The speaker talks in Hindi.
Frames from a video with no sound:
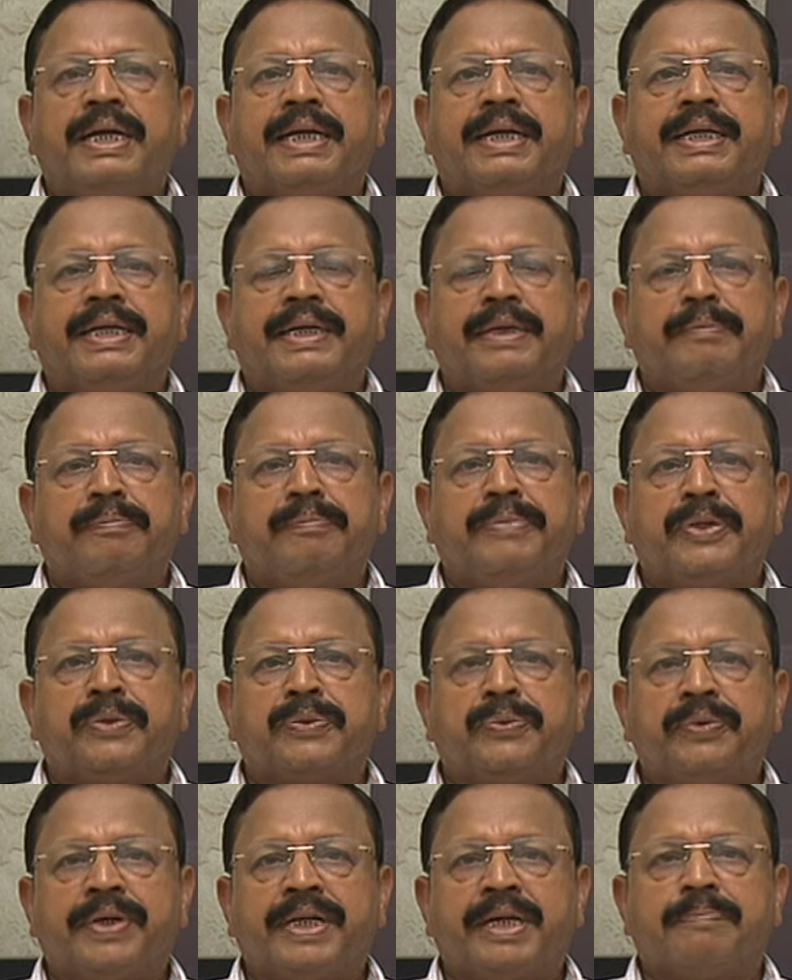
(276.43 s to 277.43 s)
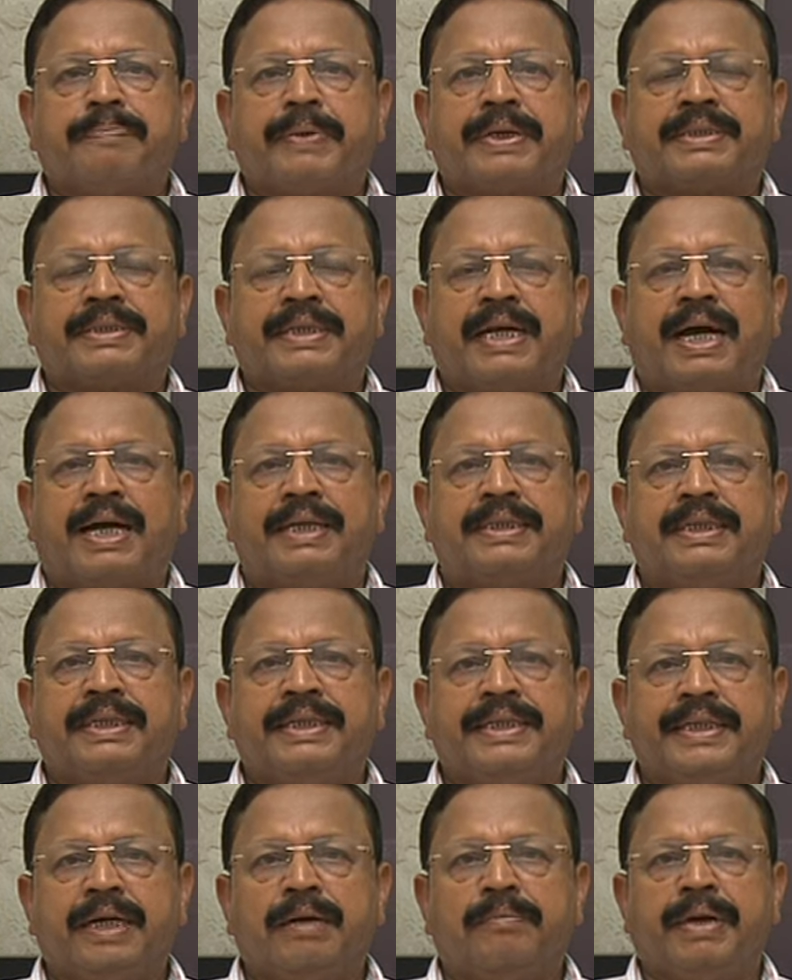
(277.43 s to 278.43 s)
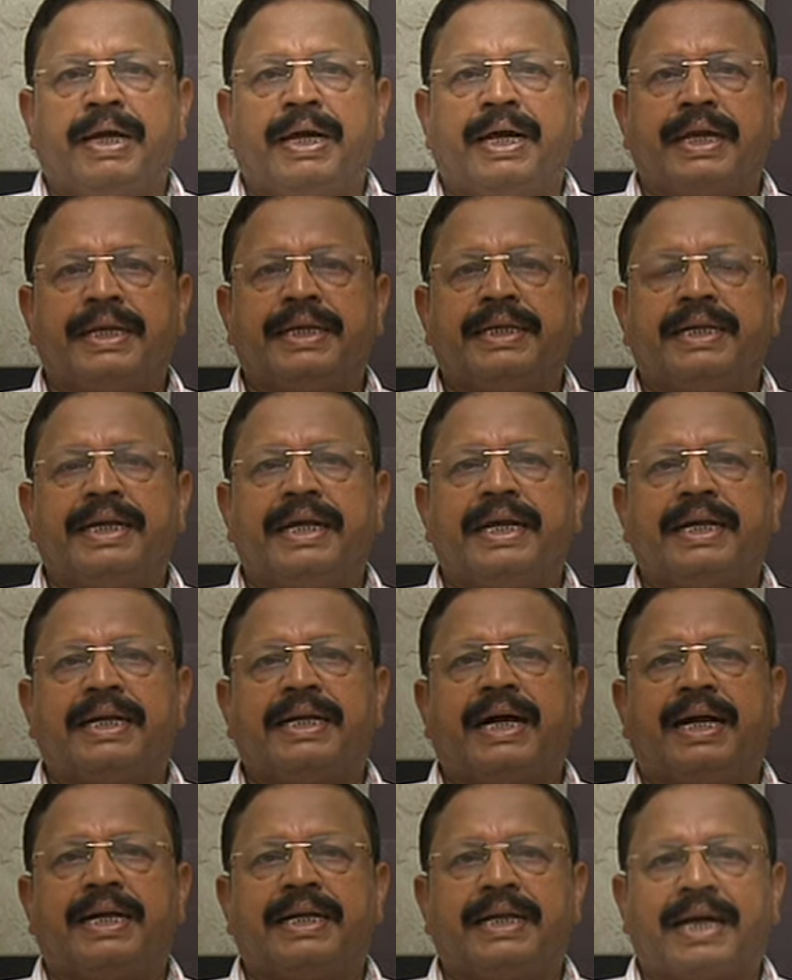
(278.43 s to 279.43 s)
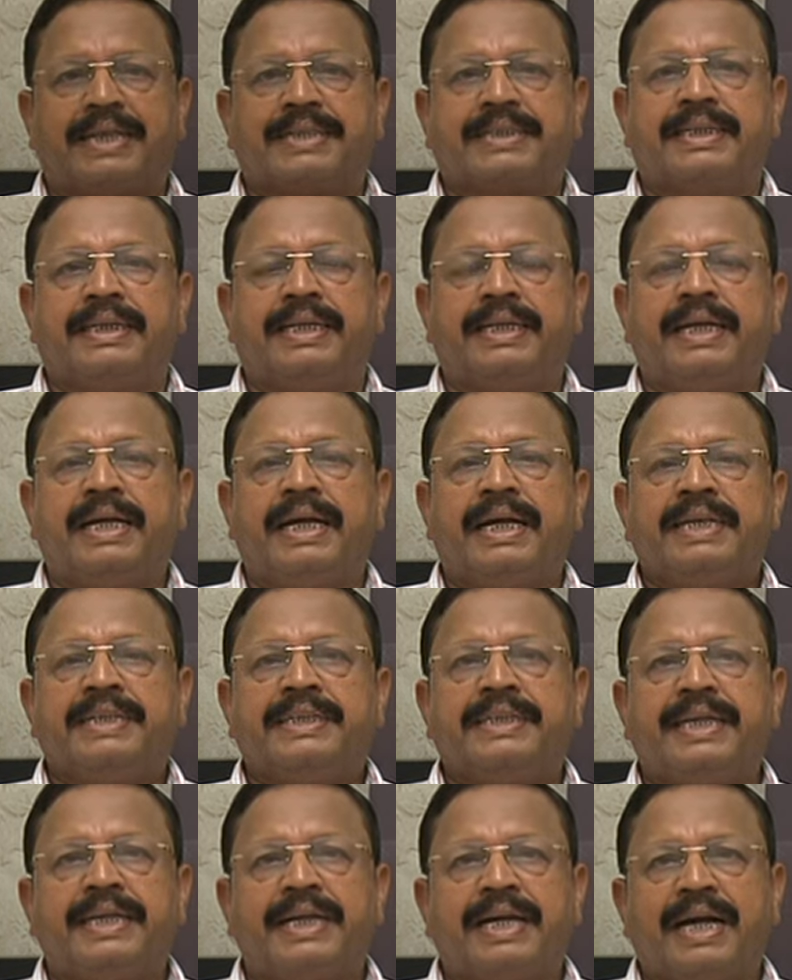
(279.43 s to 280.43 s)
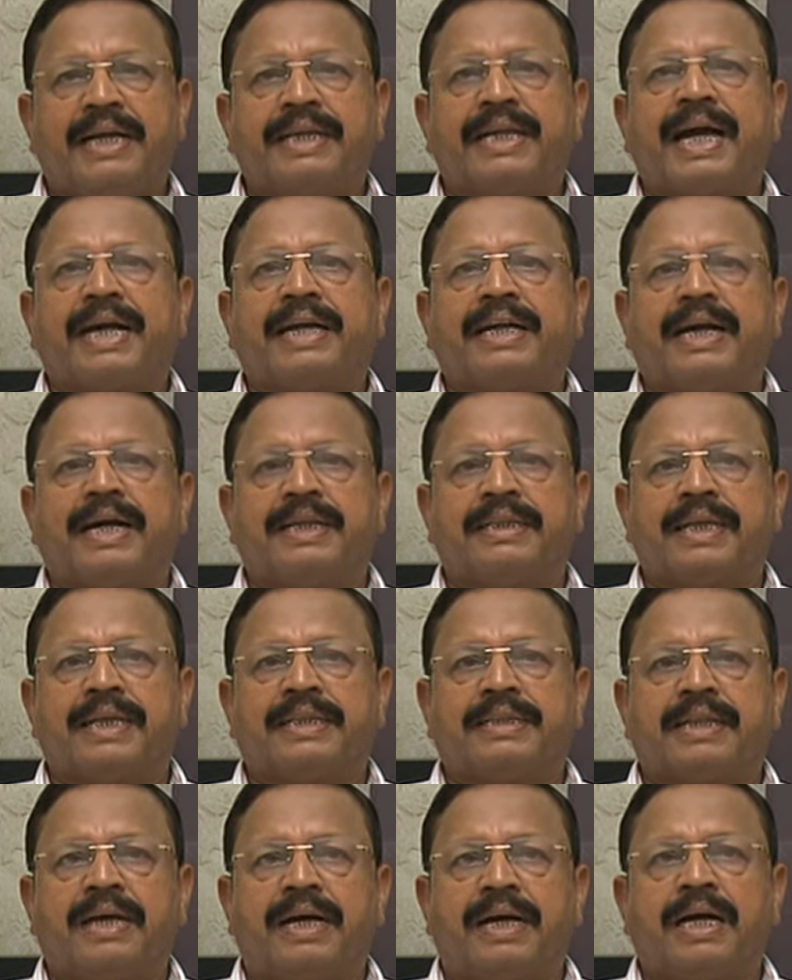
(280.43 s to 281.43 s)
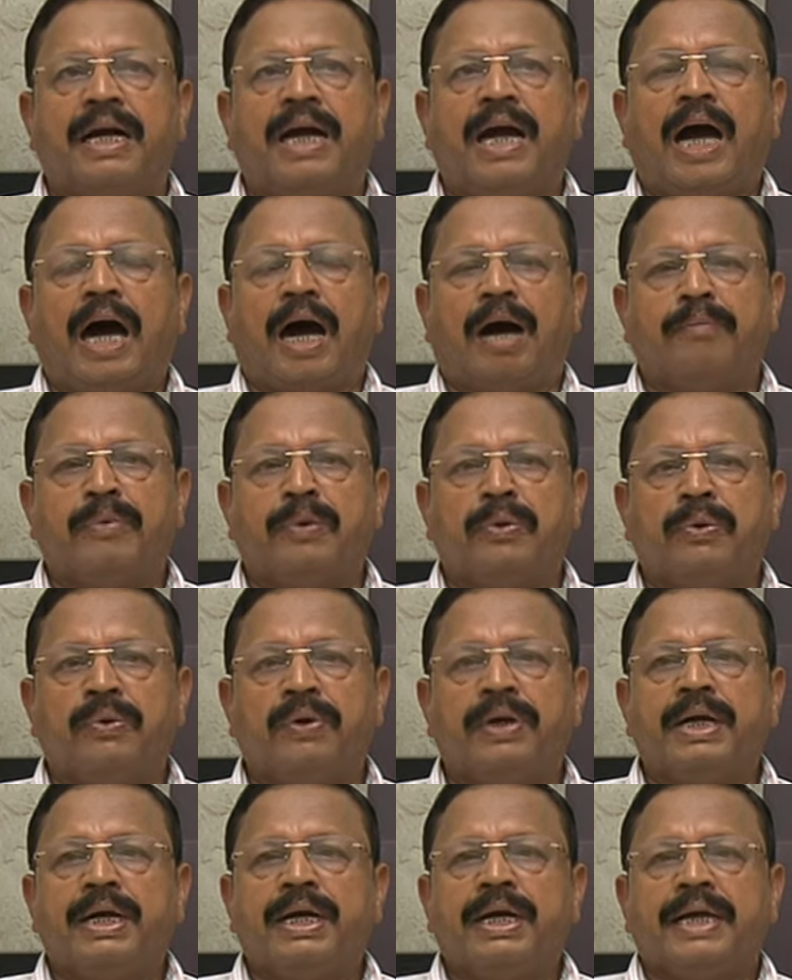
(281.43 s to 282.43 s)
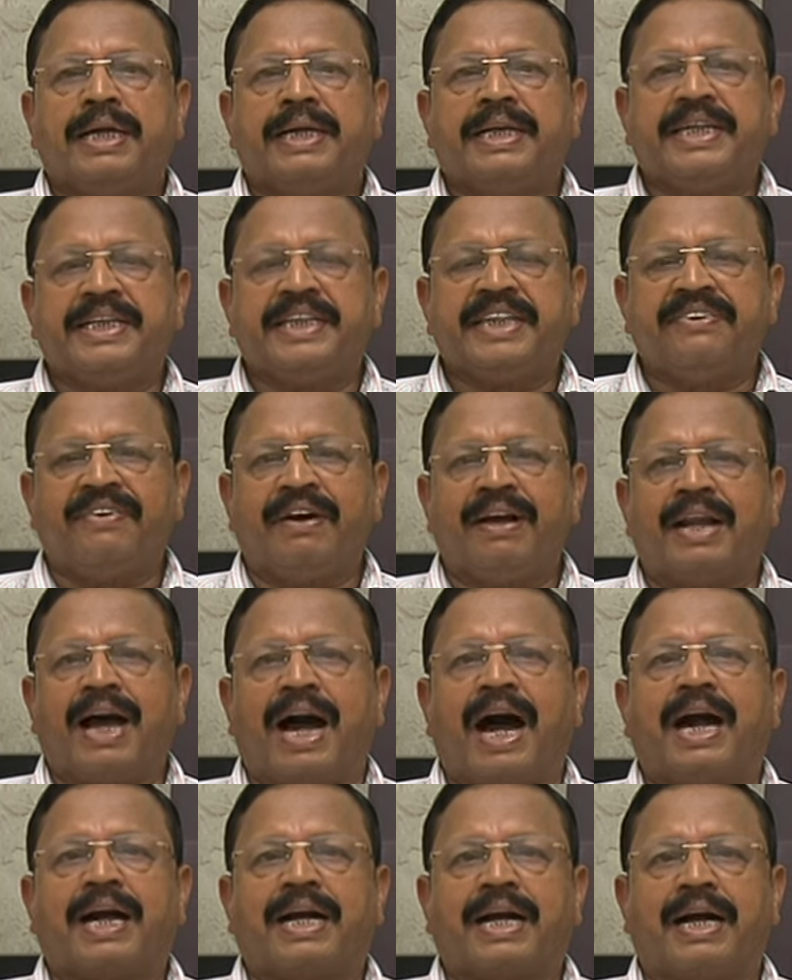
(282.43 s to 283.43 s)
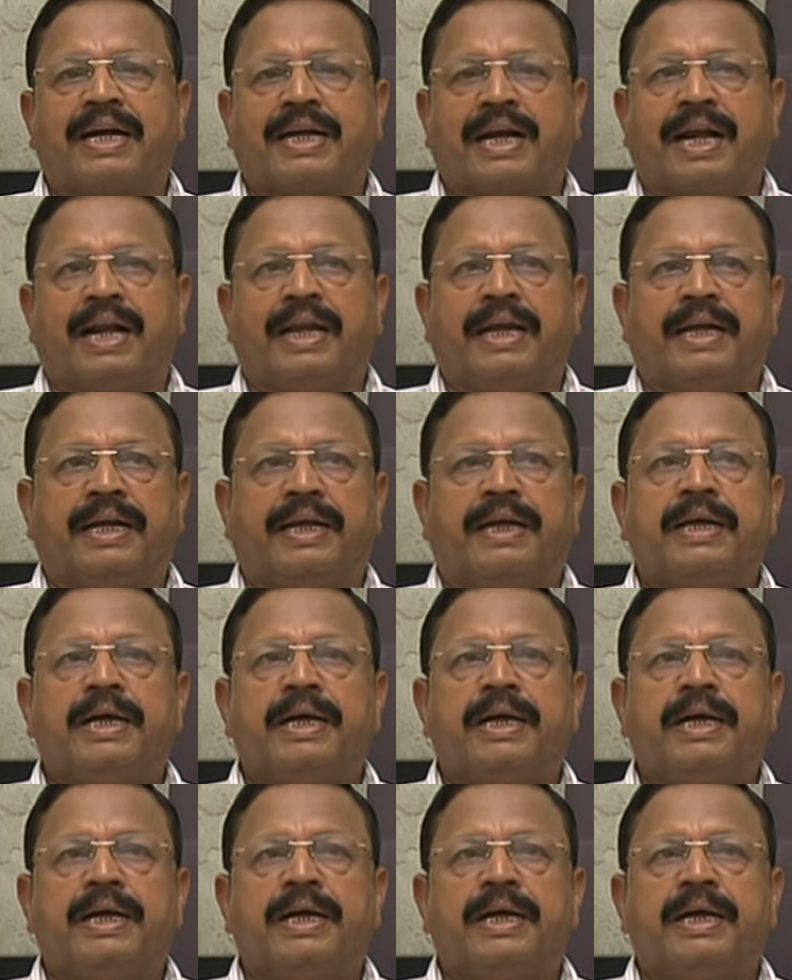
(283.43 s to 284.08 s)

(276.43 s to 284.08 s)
कि मृत्यु के पश्चात नियम है कि एक घंटा से छः घंटा के अंदर तक हम लोग रिटिवल आँख का कर लें